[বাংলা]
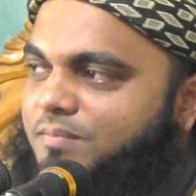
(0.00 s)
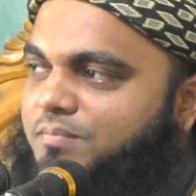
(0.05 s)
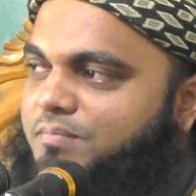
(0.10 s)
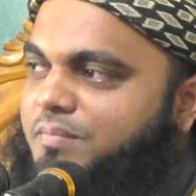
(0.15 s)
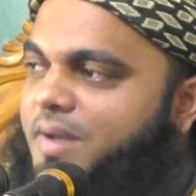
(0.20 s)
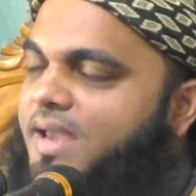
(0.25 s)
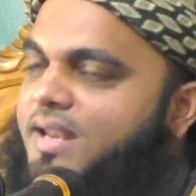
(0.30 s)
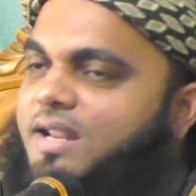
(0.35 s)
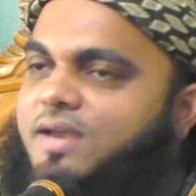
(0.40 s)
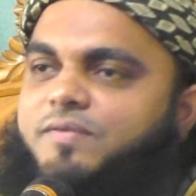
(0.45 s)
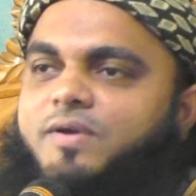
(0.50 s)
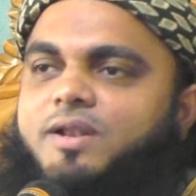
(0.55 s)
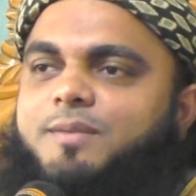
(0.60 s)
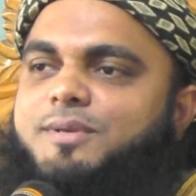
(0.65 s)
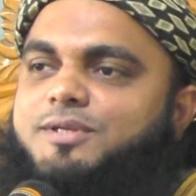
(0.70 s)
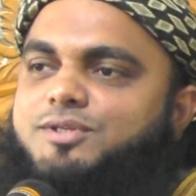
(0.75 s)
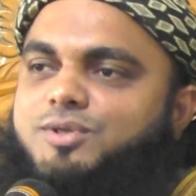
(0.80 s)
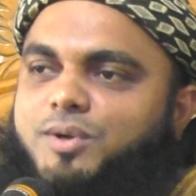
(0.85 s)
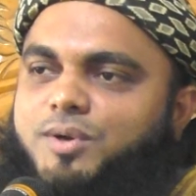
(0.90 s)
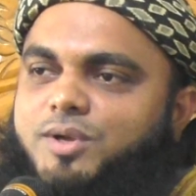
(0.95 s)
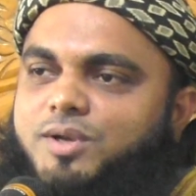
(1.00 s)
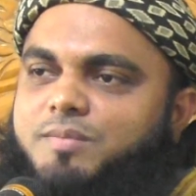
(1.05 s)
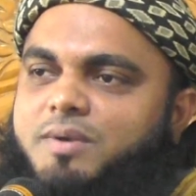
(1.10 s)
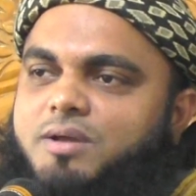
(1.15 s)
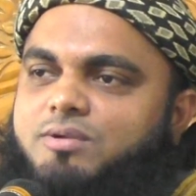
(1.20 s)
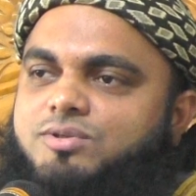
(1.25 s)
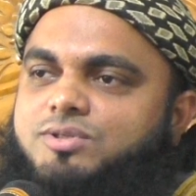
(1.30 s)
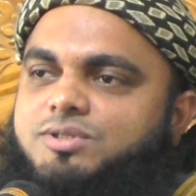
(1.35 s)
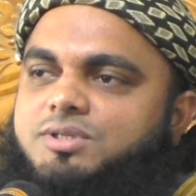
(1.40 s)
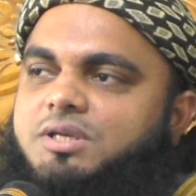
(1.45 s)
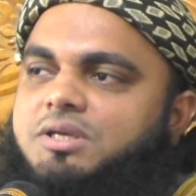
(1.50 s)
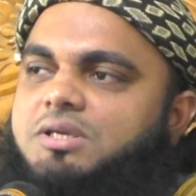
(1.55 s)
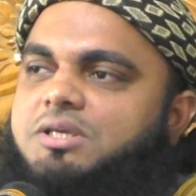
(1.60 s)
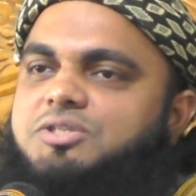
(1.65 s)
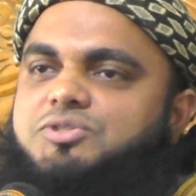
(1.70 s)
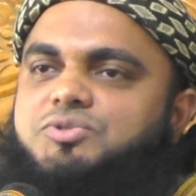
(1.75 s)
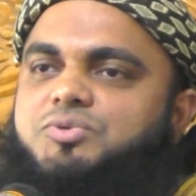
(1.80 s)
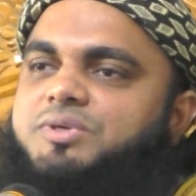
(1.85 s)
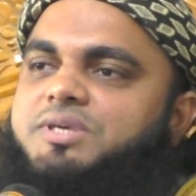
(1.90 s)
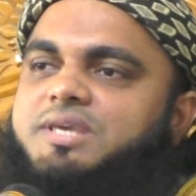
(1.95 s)
মাইরা ফেলবে সকল মানুষকে
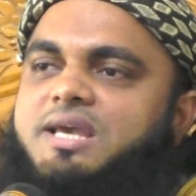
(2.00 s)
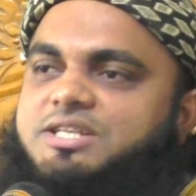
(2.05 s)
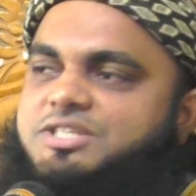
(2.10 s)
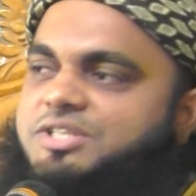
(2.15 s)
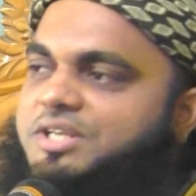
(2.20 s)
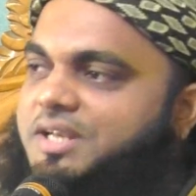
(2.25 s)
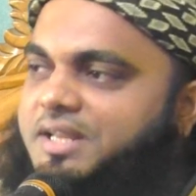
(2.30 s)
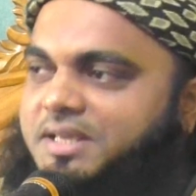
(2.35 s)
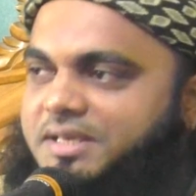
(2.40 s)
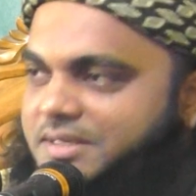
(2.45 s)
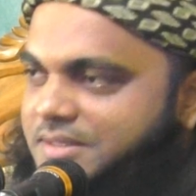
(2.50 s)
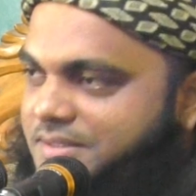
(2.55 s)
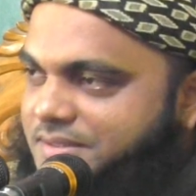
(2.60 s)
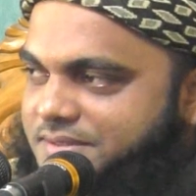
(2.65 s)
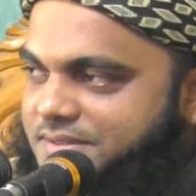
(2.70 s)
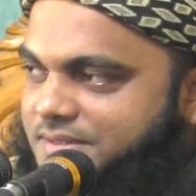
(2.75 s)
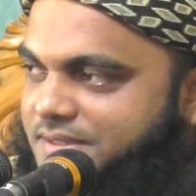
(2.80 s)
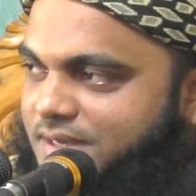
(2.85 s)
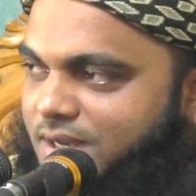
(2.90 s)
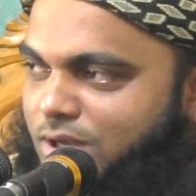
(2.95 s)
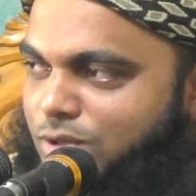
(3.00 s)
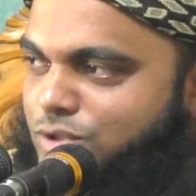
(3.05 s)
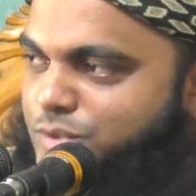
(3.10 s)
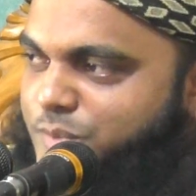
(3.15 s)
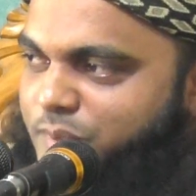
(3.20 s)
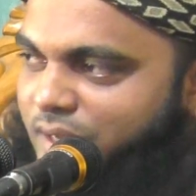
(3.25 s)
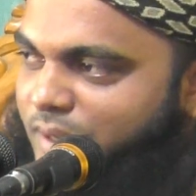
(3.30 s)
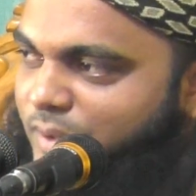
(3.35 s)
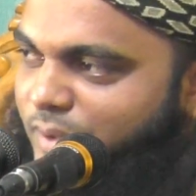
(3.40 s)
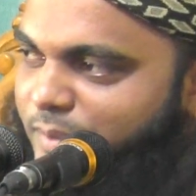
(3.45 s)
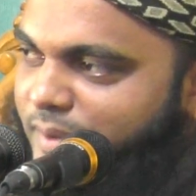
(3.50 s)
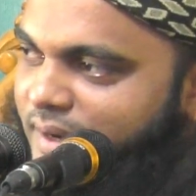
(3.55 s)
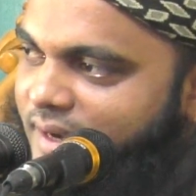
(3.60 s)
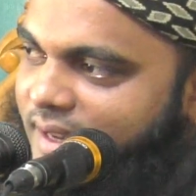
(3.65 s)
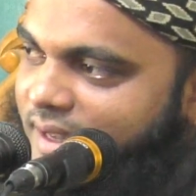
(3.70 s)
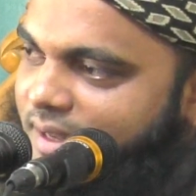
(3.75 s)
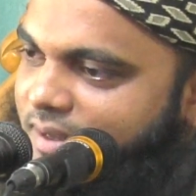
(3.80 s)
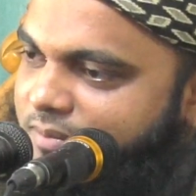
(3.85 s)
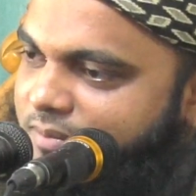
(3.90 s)
কিছুই আসে নাই নাউজবিল্লা করবেন না